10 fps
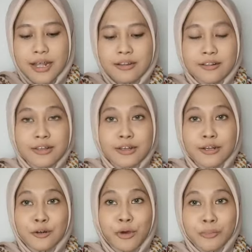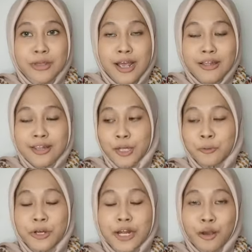dan seluar biasa
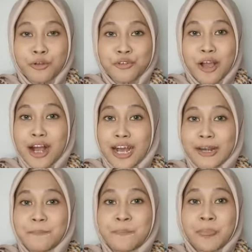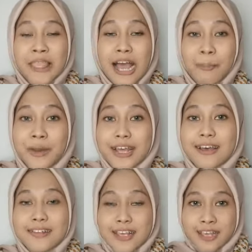itu dan aku juga akan
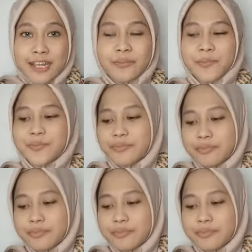aplikasiin